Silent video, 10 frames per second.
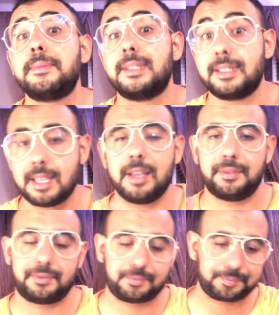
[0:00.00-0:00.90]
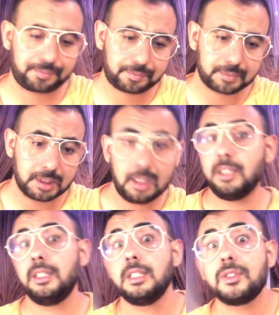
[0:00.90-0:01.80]
بزاف
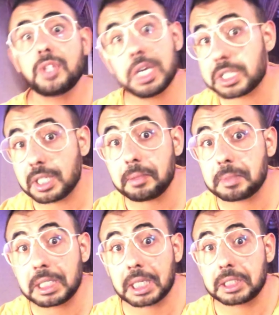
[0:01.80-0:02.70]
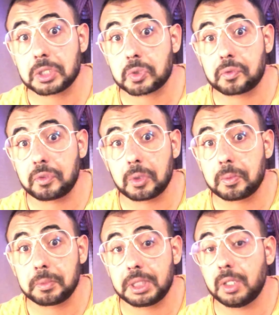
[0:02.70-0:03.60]
التاجر ملي غادي يشوف
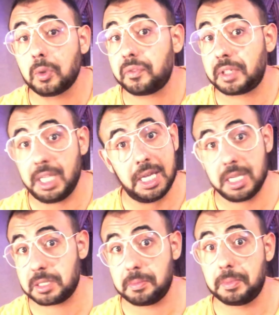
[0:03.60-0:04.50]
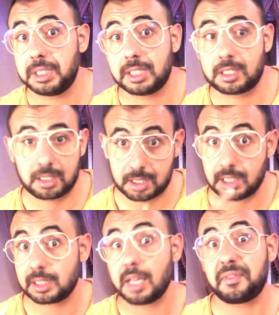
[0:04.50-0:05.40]
الام ديالو فرحات بهذيك
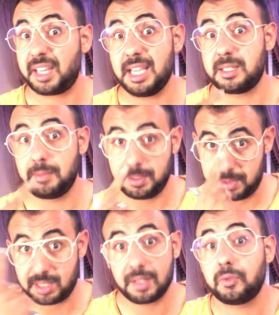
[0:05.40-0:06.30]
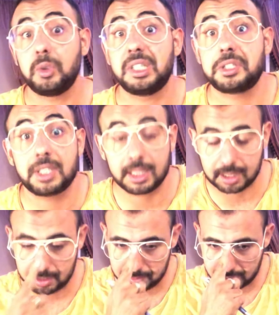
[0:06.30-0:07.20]
التكشيطه فرحات بها بزاف وداك الشيء اللي
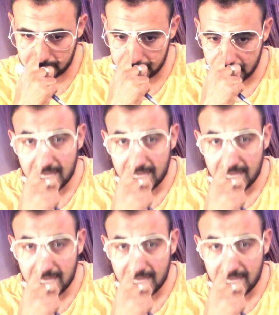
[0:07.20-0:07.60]
كان باغي